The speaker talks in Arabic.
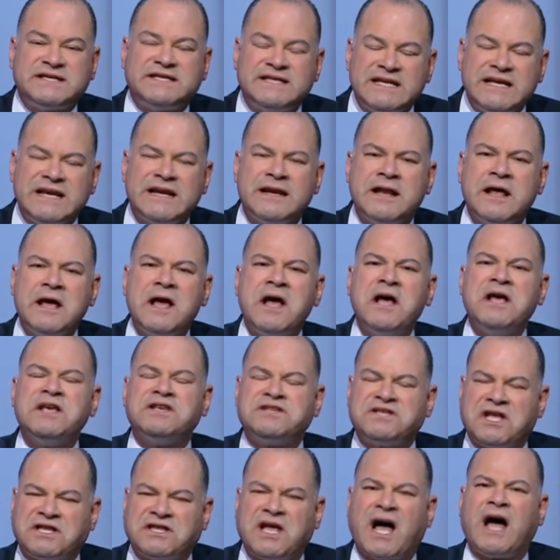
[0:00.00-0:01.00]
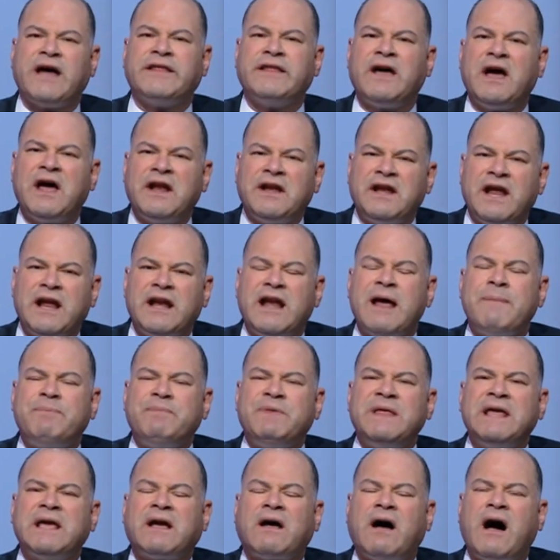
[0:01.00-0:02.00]
سنين استطعنا ان
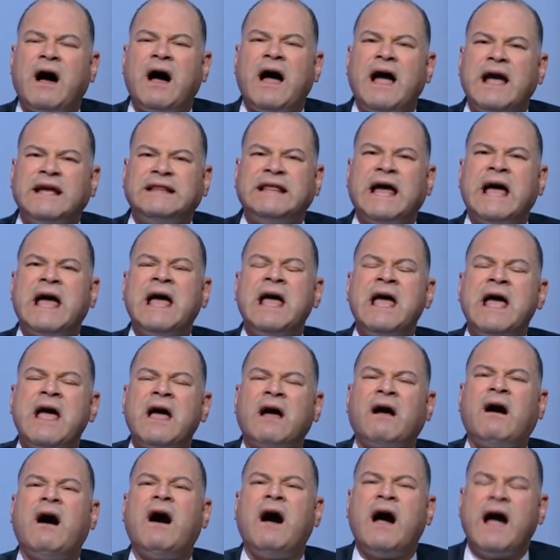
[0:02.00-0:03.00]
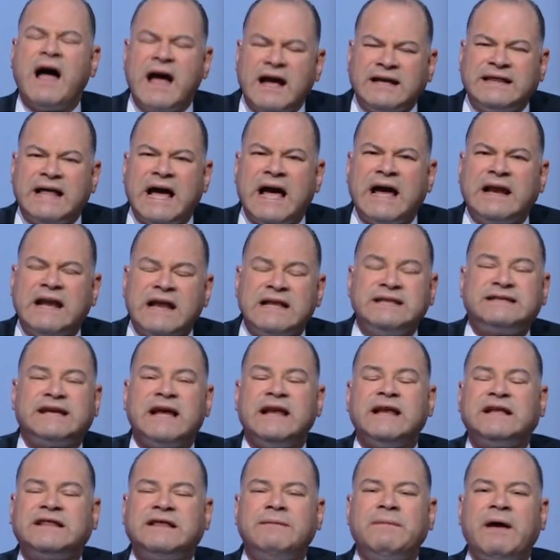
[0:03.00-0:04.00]
نبني قاعده قاعده
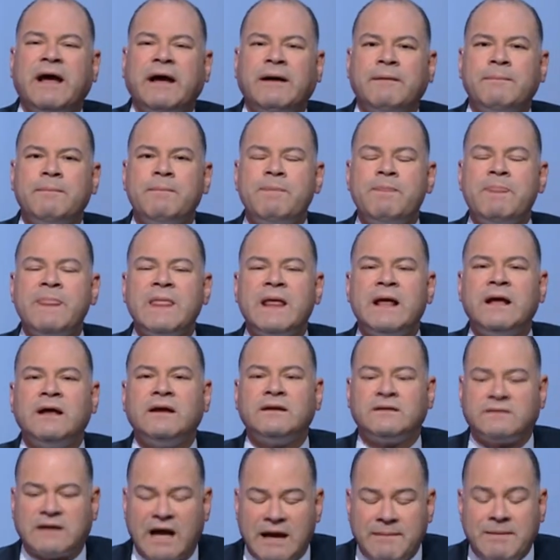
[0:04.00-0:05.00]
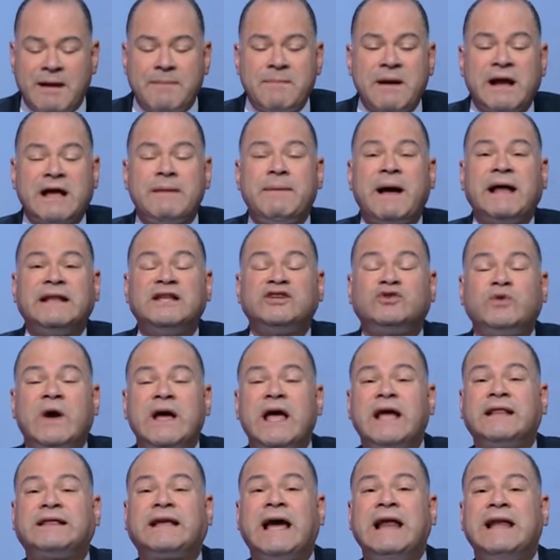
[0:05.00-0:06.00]
للاسكان الاجتماعي طيب لما اجي بعد
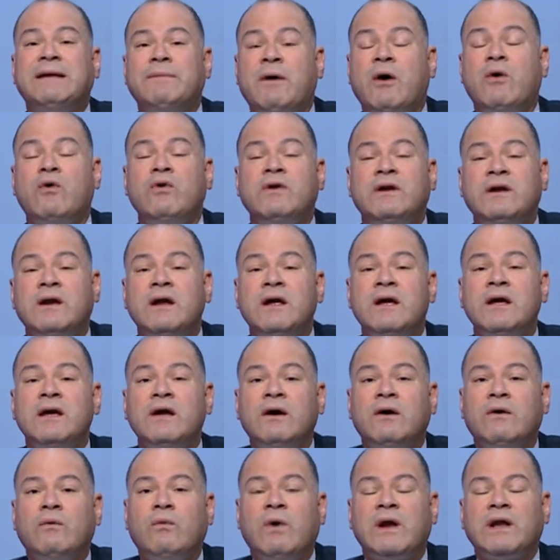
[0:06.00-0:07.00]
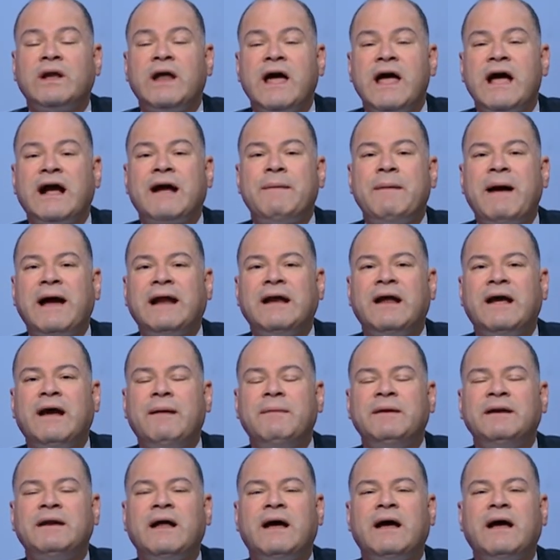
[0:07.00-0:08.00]
شويه اتكلم اقول والله يا جماعه احنا
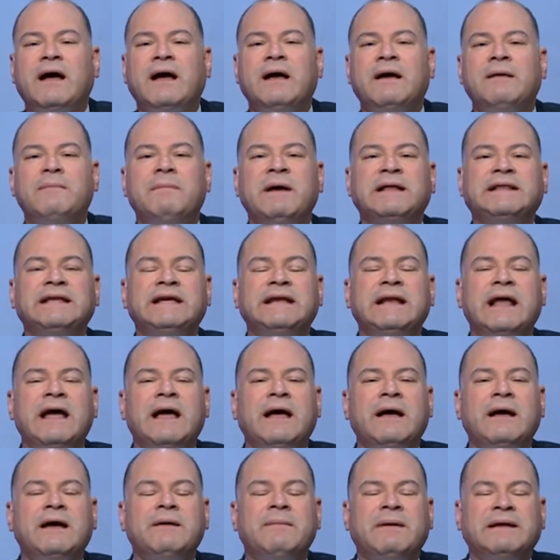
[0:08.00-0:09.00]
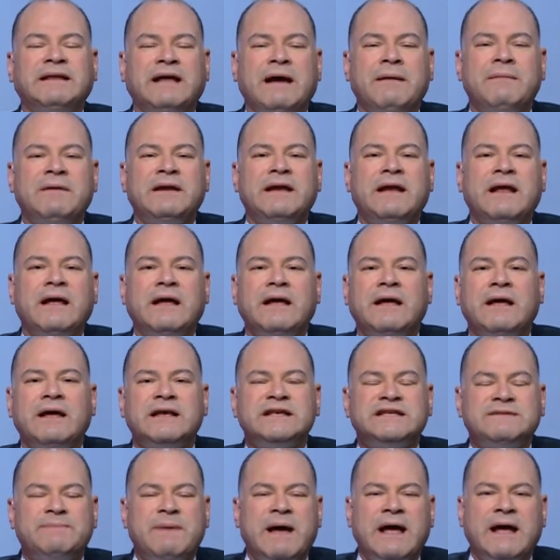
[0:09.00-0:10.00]
عملنا مدينه
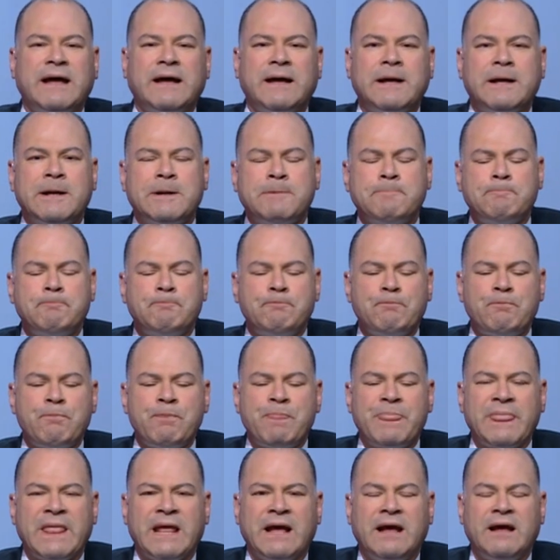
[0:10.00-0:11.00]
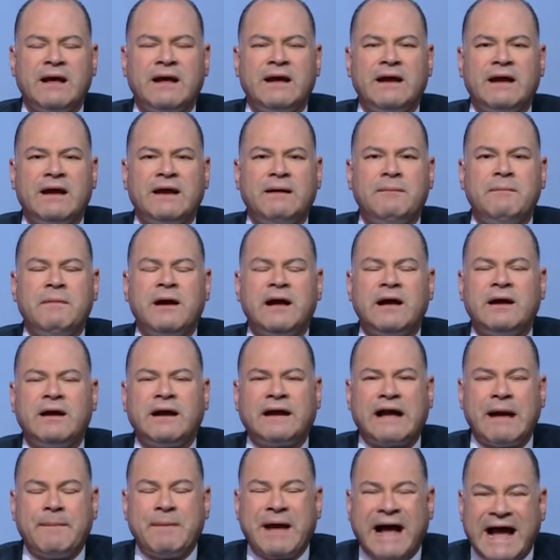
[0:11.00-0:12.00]
عملنا اسمها آه، آه،
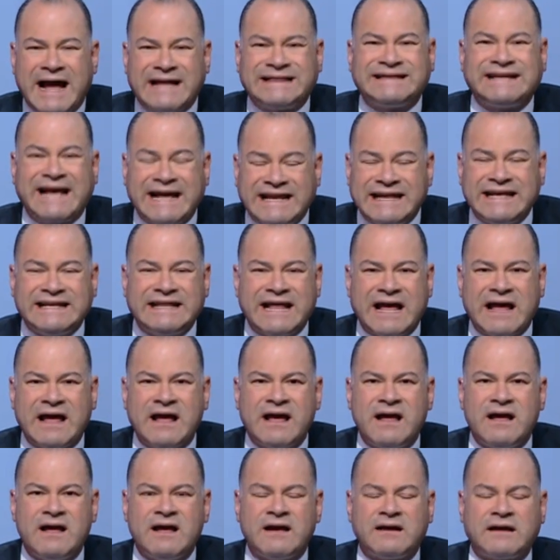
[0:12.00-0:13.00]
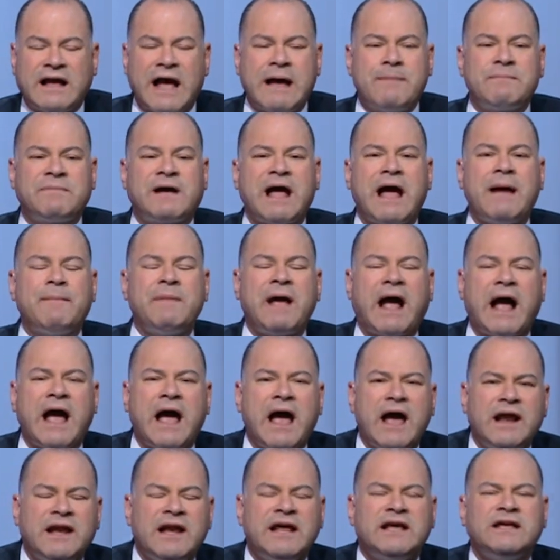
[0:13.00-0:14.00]
جامعات جديده كام
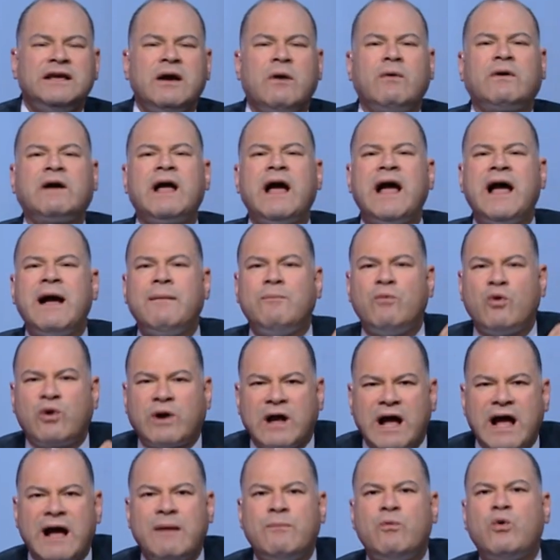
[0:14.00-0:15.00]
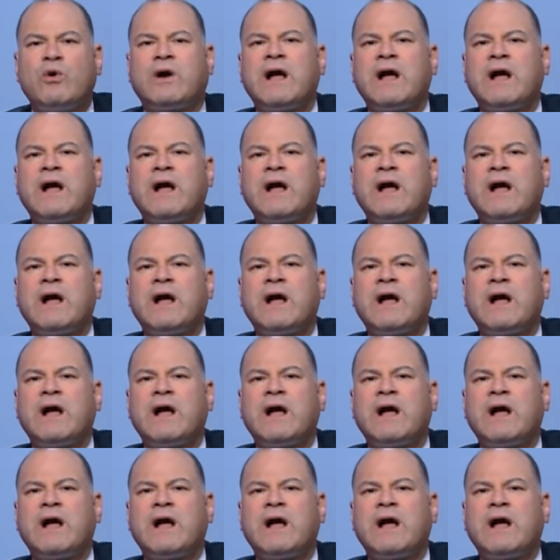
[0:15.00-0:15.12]
جامعه اهليه وكام وكام